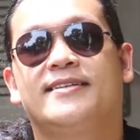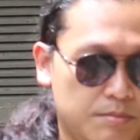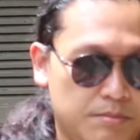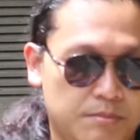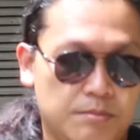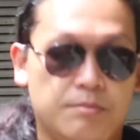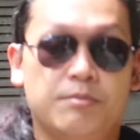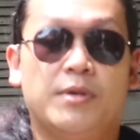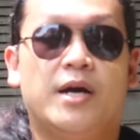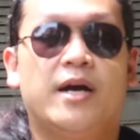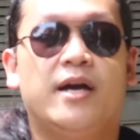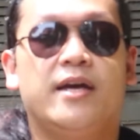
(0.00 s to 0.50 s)

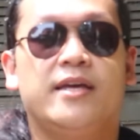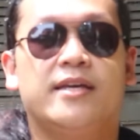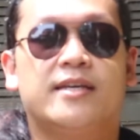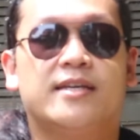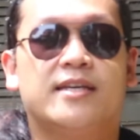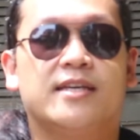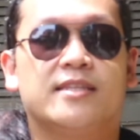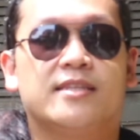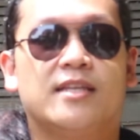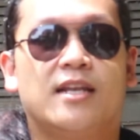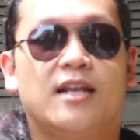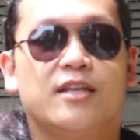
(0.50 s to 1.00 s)
baik
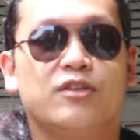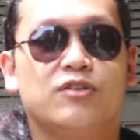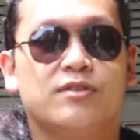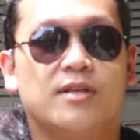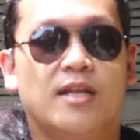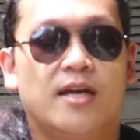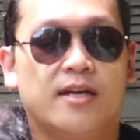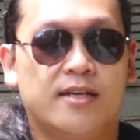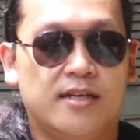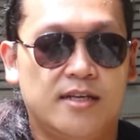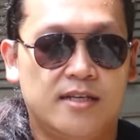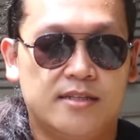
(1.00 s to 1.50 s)
kita lanjut
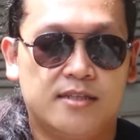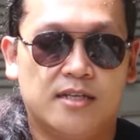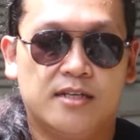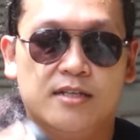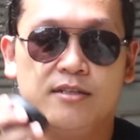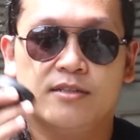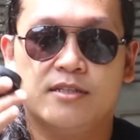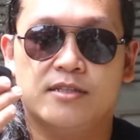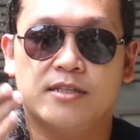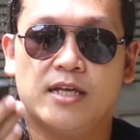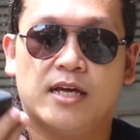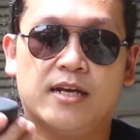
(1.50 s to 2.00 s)
lagi
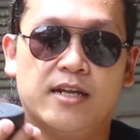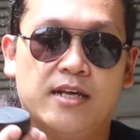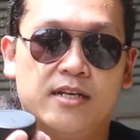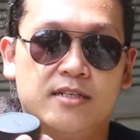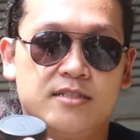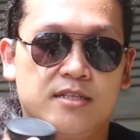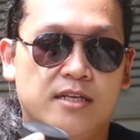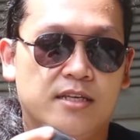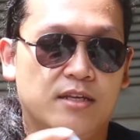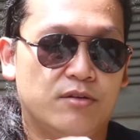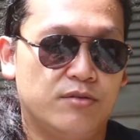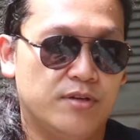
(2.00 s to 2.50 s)
tadi tentang
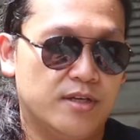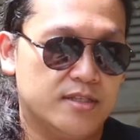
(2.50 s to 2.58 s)
lensanya